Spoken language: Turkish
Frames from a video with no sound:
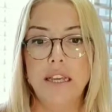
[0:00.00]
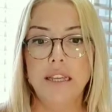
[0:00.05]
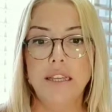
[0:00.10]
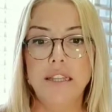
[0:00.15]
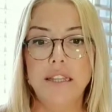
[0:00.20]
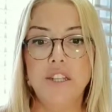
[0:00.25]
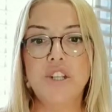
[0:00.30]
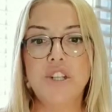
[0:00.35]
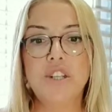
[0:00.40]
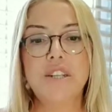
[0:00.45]

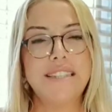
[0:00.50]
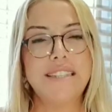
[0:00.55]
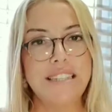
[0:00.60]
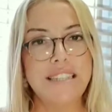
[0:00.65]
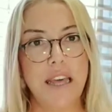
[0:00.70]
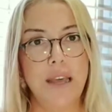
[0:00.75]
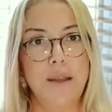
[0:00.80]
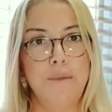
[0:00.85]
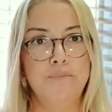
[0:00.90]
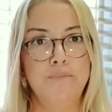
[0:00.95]
ilişkisi
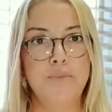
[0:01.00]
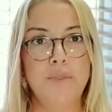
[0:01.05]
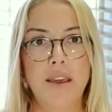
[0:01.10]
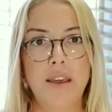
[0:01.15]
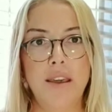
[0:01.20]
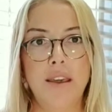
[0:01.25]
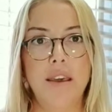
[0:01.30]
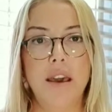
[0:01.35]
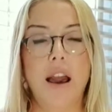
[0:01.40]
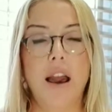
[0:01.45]
de
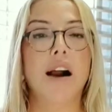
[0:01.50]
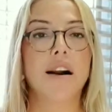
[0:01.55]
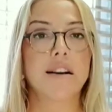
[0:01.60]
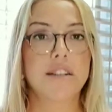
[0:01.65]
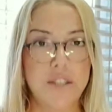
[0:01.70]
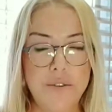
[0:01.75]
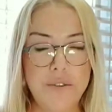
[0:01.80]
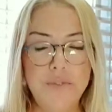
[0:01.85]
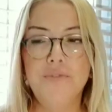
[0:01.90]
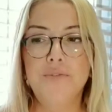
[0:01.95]
e,
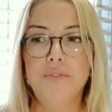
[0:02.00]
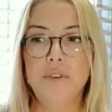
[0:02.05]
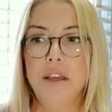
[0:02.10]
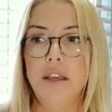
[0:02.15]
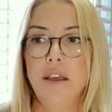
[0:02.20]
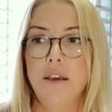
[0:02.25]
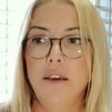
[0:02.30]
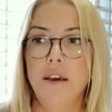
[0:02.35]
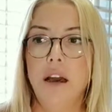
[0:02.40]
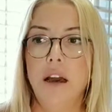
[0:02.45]
aktif.
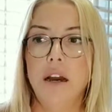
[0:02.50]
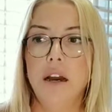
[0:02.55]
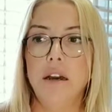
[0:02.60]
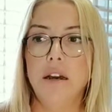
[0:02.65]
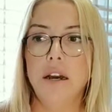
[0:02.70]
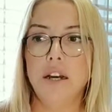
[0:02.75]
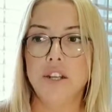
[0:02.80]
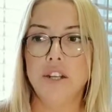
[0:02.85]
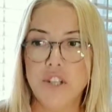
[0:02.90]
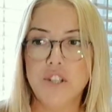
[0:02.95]

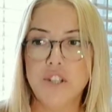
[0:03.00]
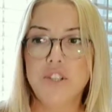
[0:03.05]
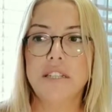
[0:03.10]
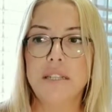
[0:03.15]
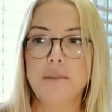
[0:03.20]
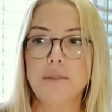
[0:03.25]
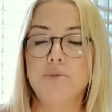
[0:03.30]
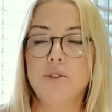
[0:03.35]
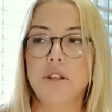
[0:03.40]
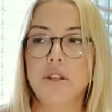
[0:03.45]

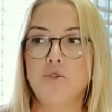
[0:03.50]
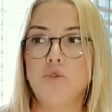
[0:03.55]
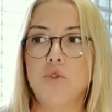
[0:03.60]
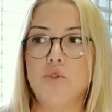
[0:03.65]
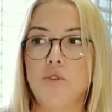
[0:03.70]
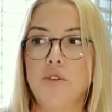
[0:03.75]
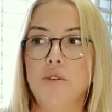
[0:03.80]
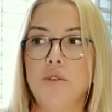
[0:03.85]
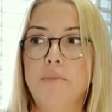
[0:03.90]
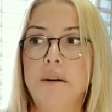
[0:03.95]
Açıkçası burada
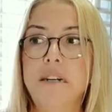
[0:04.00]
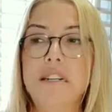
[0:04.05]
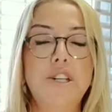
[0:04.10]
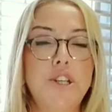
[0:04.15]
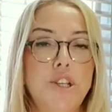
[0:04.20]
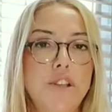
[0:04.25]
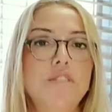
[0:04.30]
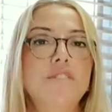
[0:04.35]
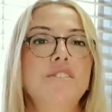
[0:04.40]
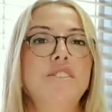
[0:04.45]
çok
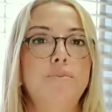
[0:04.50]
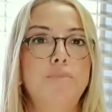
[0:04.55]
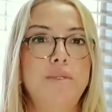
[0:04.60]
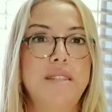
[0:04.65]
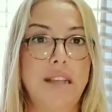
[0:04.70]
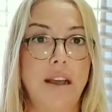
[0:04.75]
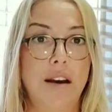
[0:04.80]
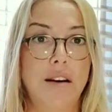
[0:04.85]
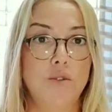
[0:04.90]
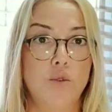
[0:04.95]
bağışlayıcı bir
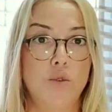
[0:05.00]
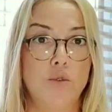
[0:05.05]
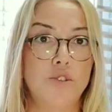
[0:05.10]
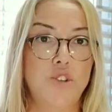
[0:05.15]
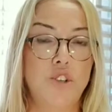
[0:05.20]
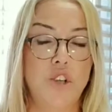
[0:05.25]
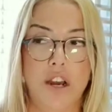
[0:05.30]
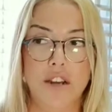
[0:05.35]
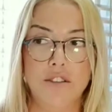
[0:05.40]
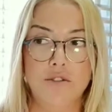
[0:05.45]
saat
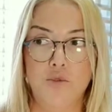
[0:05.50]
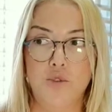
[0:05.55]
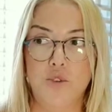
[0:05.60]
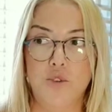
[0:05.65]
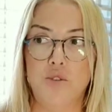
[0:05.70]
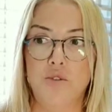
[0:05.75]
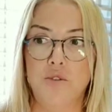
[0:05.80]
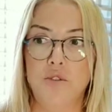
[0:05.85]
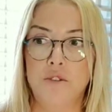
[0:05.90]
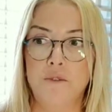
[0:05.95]
olacağını
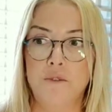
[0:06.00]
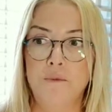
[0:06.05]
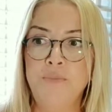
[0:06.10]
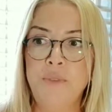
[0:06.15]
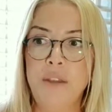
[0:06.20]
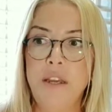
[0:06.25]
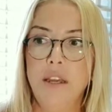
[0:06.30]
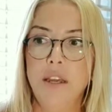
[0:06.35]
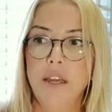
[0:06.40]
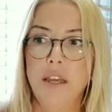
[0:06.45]
düşünüyorum
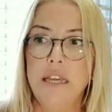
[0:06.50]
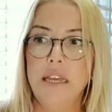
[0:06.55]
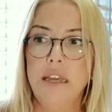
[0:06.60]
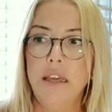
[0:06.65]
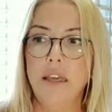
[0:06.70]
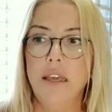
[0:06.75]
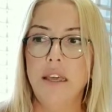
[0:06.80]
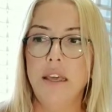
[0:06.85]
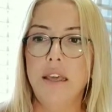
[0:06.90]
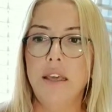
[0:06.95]

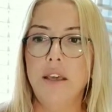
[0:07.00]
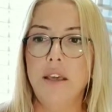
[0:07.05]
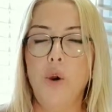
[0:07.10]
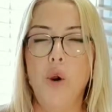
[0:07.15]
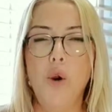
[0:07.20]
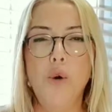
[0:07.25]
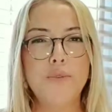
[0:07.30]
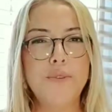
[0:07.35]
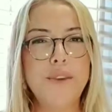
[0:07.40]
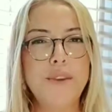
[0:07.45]
e,
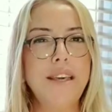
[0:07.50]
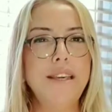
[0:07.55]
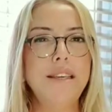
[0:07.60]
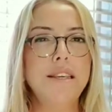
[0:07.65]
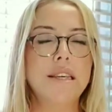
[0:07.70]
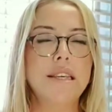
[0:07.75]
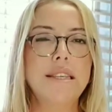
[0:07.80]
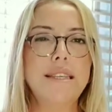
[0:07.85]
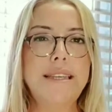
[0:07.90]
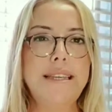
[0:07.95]

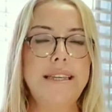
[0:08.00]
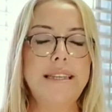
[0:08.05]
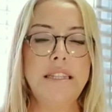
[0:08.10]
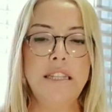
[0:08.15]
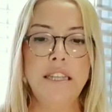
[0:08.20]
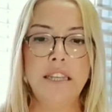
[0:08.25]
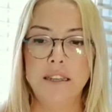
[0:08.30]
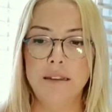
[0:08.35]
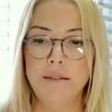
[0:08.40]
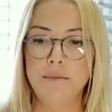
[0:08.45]
öfkeyi,
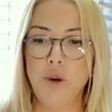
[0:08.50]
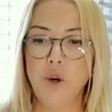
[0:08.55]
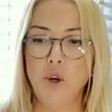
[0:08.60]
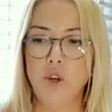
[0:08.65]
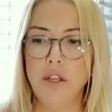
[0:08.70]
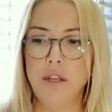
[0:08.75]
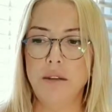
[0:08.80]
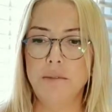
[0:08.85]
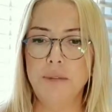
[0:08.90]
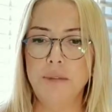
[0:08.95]
kini
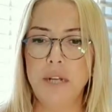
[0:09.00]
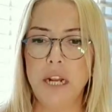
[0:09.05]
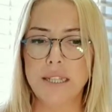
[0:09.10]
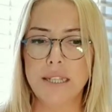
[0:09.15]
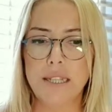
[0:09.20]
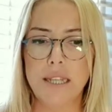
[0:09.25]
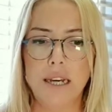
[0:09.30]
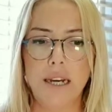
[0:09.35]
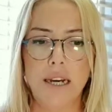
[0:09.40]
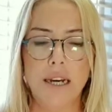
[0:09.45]
böyle
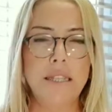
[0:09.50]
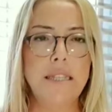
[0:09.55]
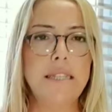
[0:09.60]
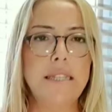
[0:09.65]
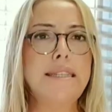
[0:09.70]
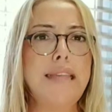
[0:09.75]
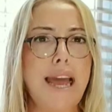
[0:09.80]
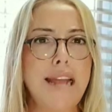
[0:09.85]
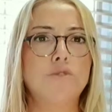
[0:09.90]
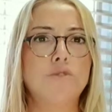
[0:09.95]
biraz daha hani
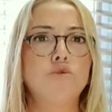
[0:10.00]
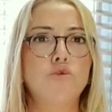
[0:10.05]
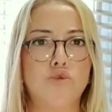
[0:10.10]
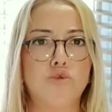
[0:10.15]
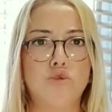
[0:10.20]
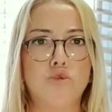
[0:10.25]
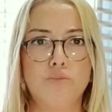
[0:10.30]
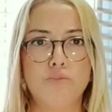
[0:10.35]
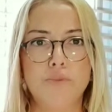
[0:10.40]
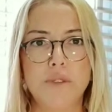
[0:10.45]
sert
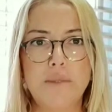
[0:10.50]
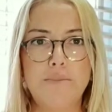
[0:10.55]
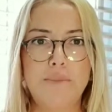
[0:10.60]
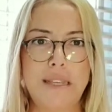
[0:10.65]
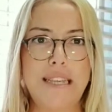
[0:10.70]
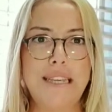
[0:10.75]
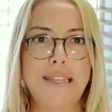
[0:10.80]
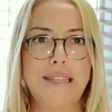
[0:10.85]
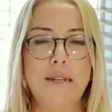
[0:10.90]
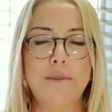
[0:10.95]
üslupları bir
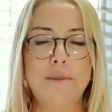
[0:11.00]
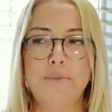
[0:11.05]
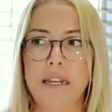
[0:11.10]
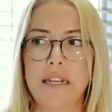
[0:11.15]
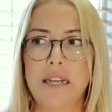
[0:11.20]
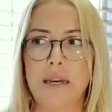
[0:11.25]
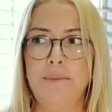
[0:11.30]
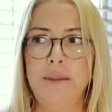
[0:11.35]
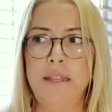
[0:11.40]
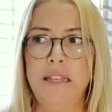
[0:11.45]
kenara
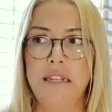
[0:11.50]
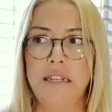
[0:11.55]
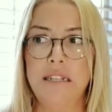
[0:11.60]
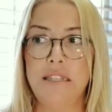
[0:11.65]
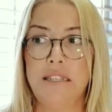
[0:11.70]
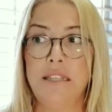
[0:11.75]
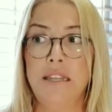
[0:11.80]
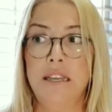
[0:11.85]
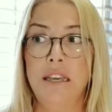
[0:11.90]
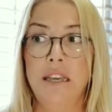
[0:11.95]

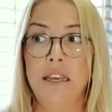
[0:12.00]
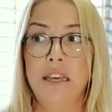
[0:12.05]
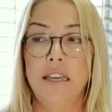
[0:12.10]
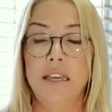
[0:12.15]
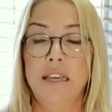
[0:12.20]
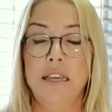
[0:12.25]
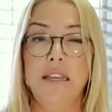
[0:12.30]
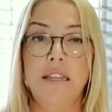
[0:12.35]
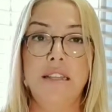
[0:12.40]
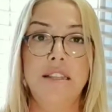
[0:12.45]
bırakabiliriz
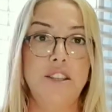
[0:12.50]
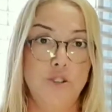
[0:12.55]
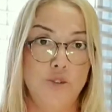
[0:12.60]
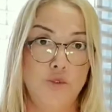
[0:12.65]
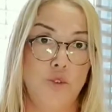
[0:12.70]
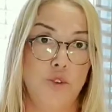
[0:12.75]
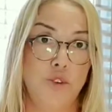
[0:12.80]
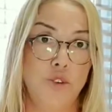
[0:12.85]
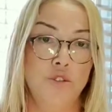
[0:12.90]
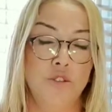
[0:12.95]
e, diye
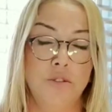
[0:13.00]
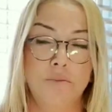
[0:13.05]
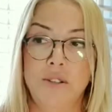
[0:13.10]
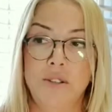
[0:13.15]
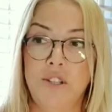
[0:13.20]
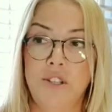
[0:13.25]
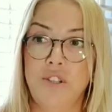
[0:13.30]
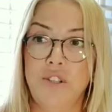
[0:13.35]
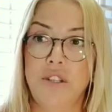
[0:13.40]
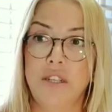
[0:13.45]
düşünüyorum
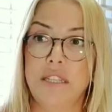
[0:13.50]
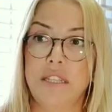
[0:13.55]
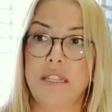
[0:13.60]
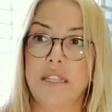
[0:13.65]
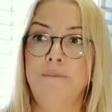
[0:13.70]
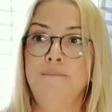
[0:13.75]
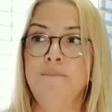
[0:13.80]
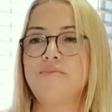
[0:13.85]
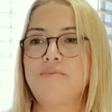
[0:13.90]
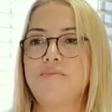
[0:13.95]

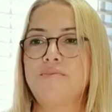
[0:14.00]
açıkçası.